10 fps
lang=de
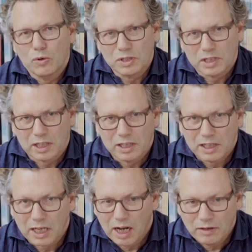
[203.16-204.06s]

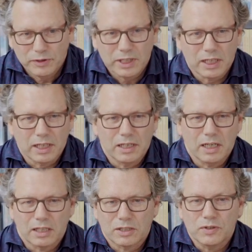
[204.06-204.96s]
Unsere
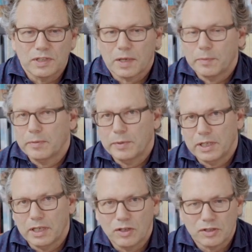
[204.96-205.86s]
Grafikerin hat zusammen
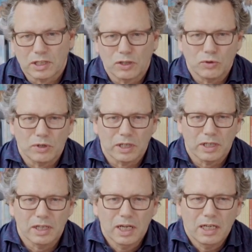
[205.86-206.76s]
mit der
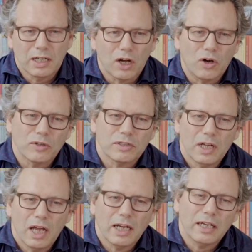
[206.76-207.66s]
Illustratorin daraus
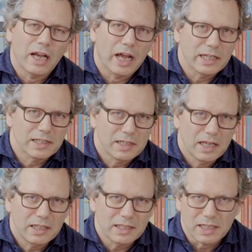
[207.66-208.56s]
ein kleines
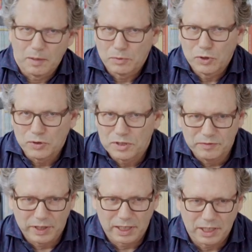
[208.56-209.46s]

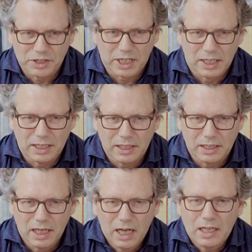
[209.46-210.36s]
Gesamtkunstwerk
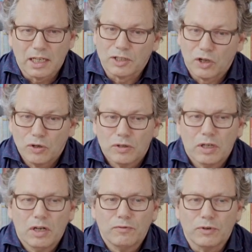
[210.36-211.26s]
gestaltet, das auch
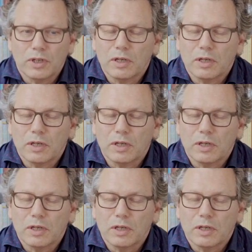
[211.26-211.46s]
von